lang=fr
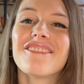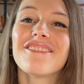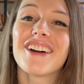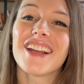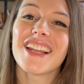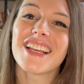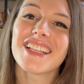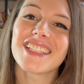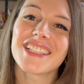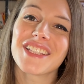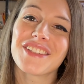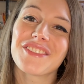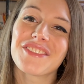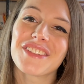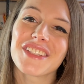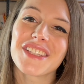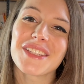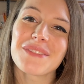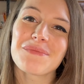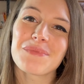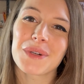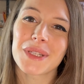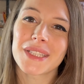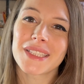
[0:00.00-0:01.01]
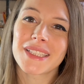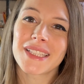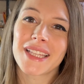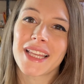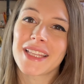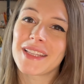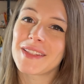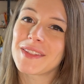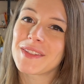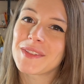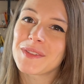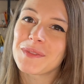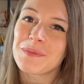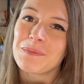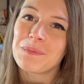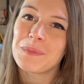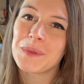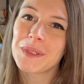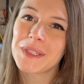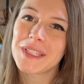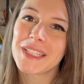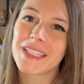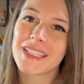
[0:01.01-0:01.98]
Voilà, c'est fini pour cette
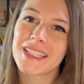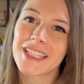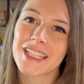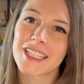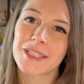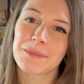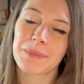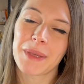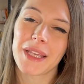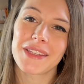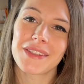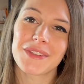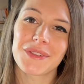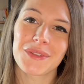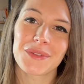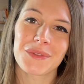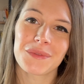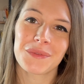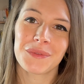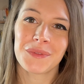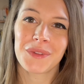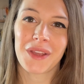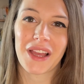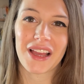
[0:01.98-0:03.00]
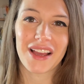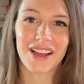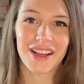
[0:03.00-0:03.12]
petite expression